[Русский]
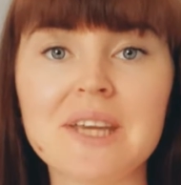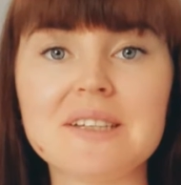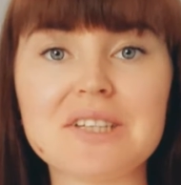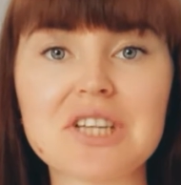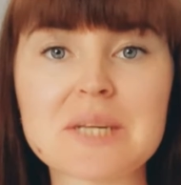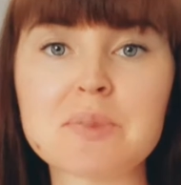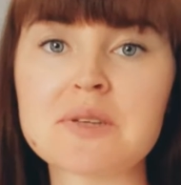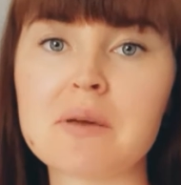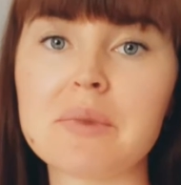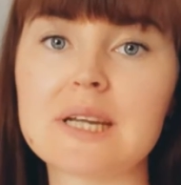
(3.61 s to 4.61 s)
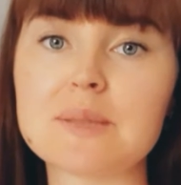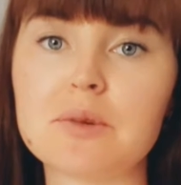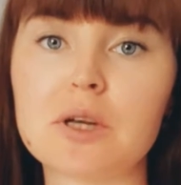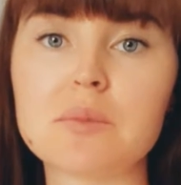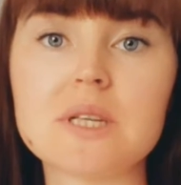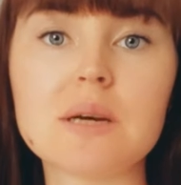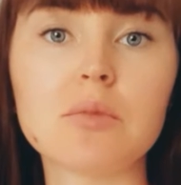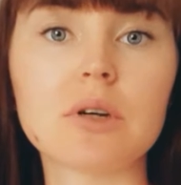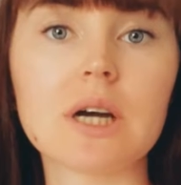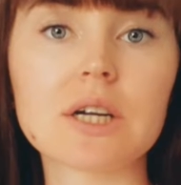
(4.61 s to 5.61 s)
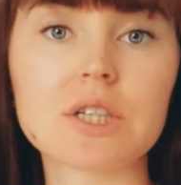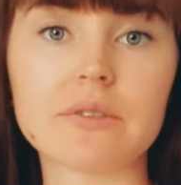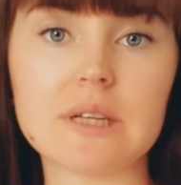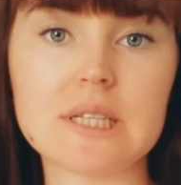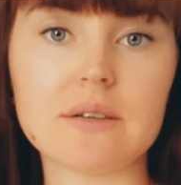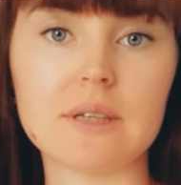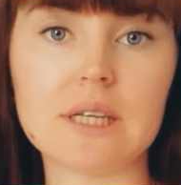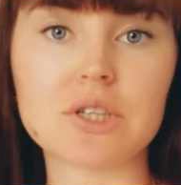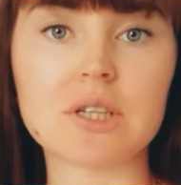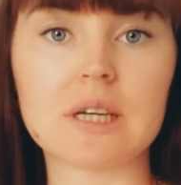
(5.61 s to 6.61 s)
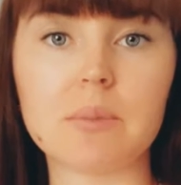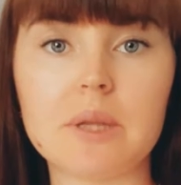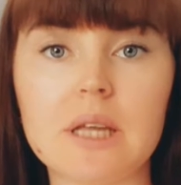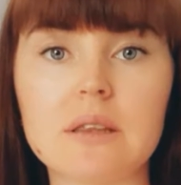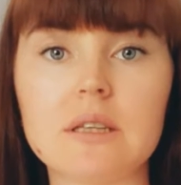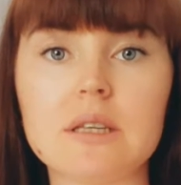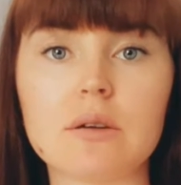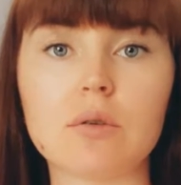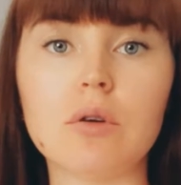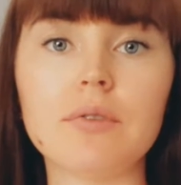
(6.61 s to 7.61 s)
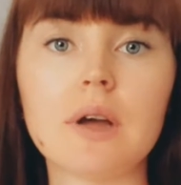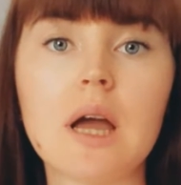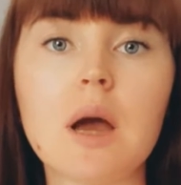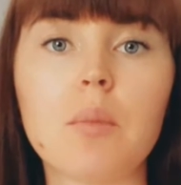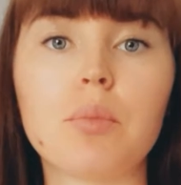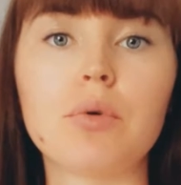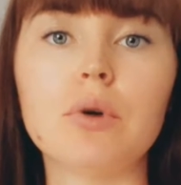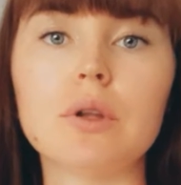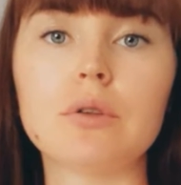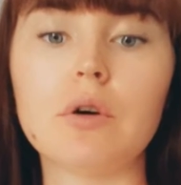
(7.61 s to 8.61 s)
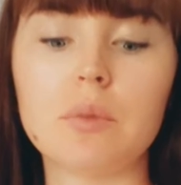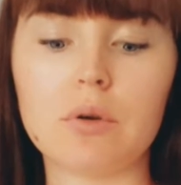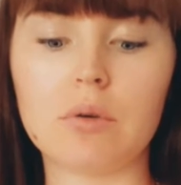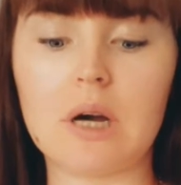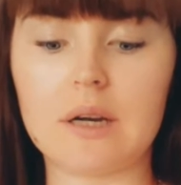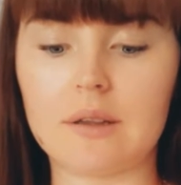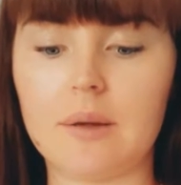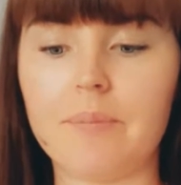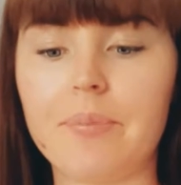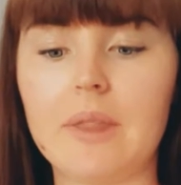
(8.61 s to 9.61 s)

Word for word: Сейчас мы с вами разберем тему, как же войти в личный кабинет Тиньков по номеру карты.